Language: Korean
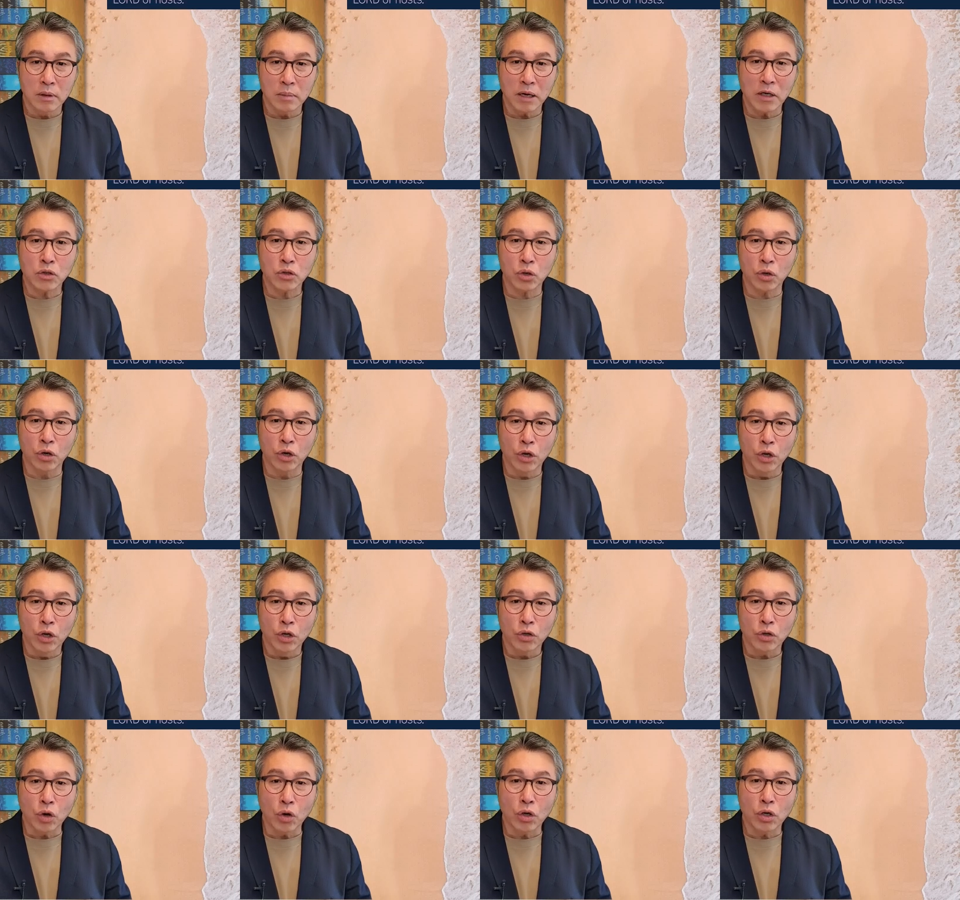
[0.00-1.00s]
8절
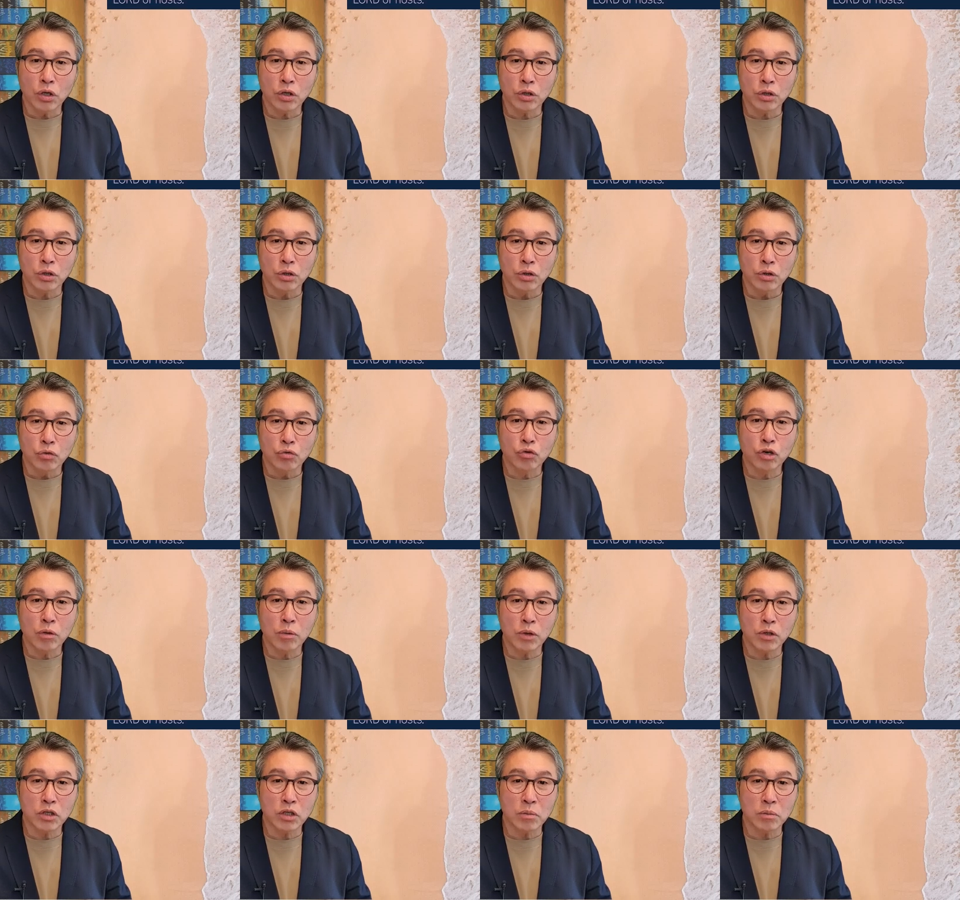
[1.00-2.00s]
너희는 눈이
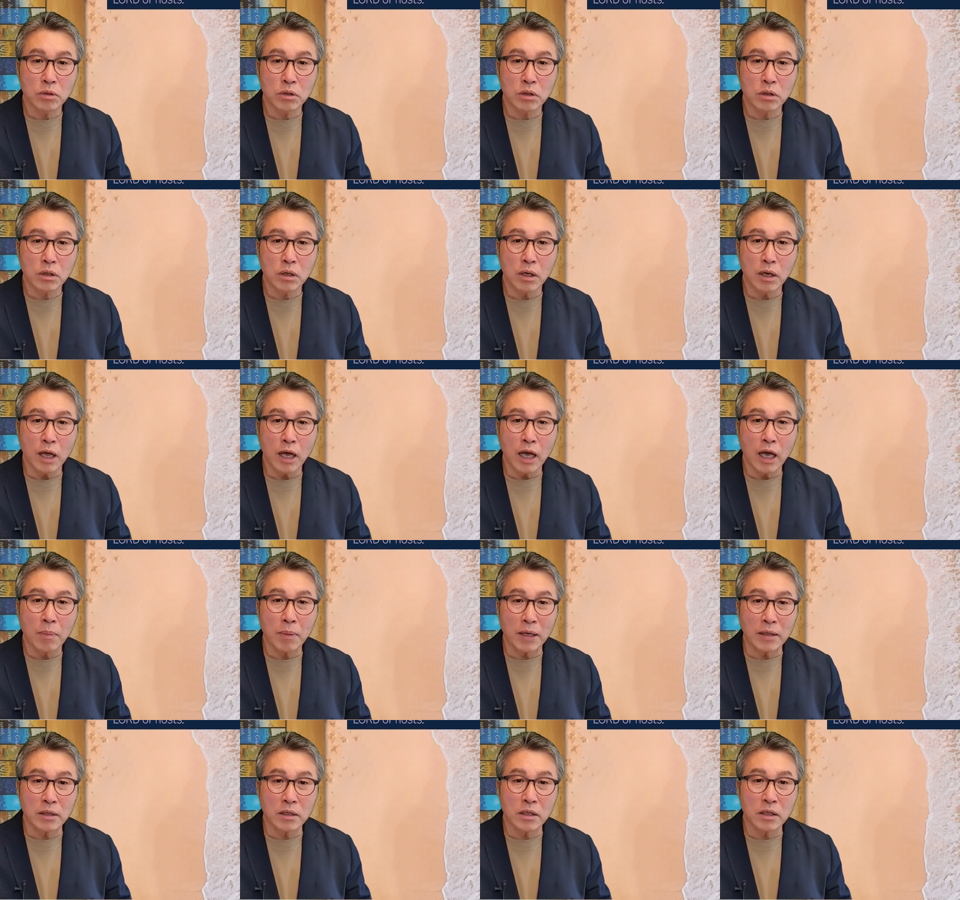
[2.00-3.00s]
먼 짐승을 내게
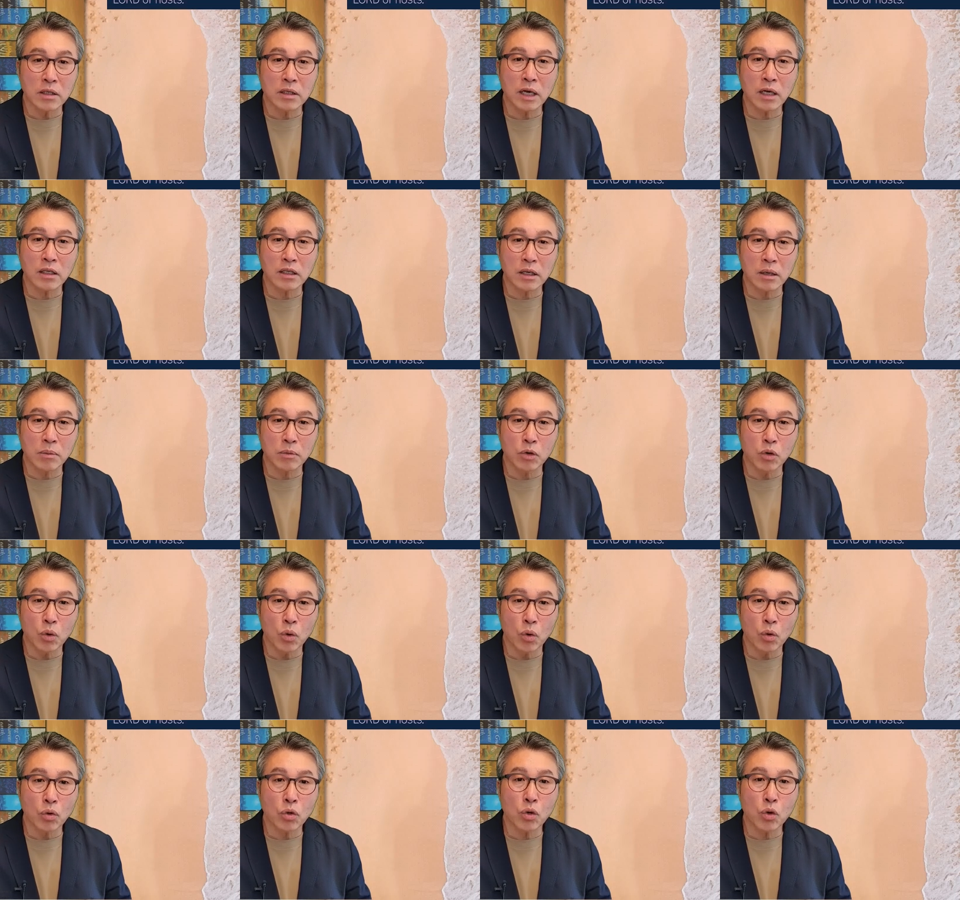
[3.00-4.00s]
바칠
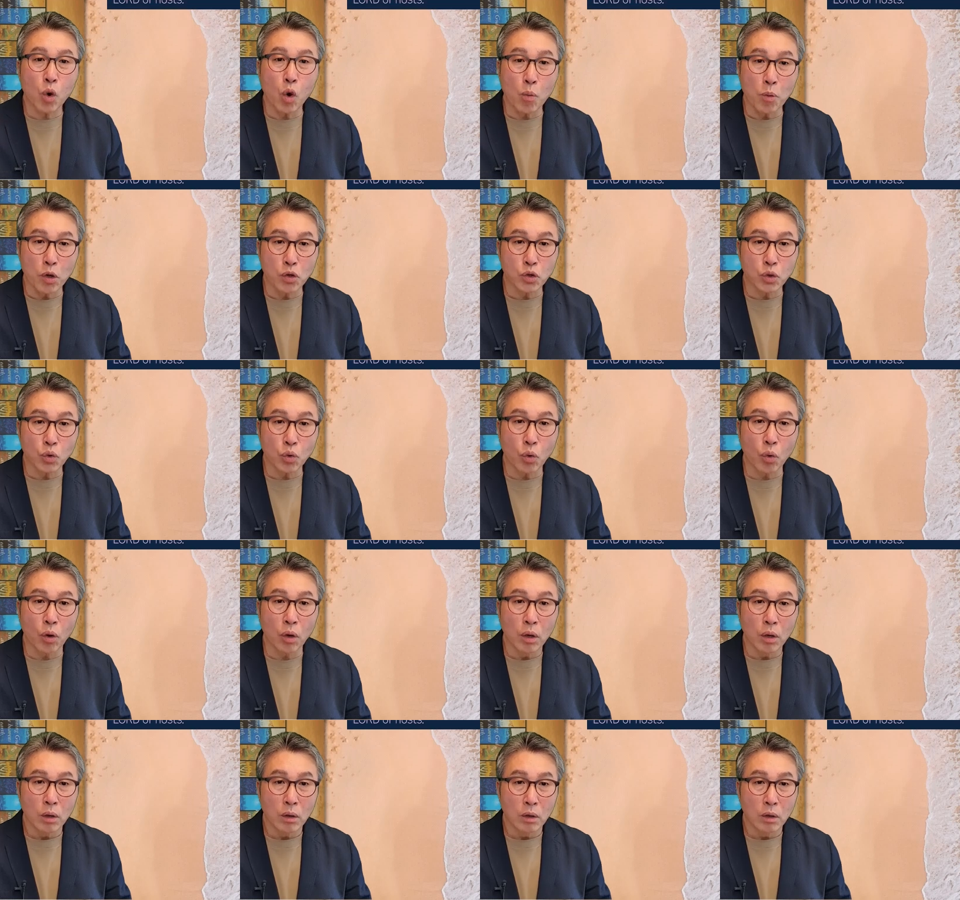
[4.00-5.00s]
희생제물로 끌고 오면서도